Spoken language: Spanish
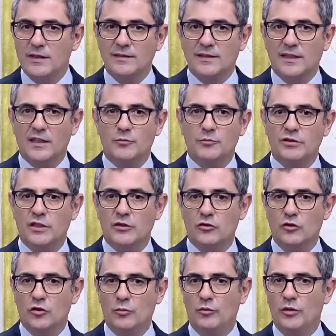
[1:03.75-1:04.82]
Esta respuesta
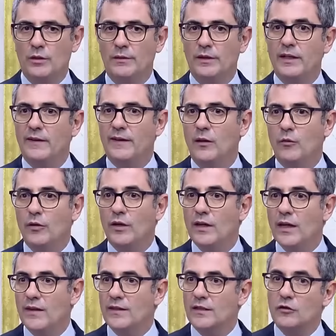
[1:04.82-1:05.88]
solo puede venir de la
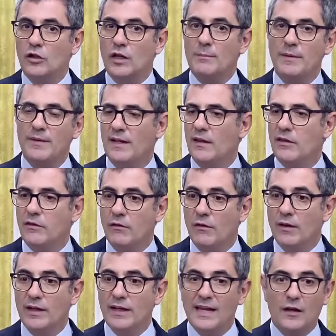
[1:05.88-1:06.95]
unidad, es lo que pide la
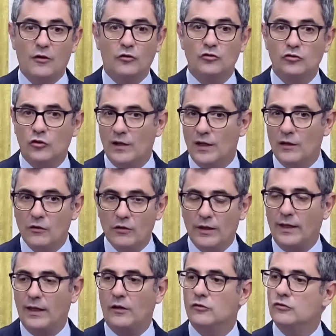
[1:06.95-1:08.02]
ciudadanía con toda
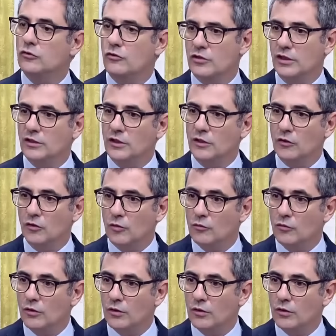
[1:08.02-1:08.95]
lógica y con todo sentido común.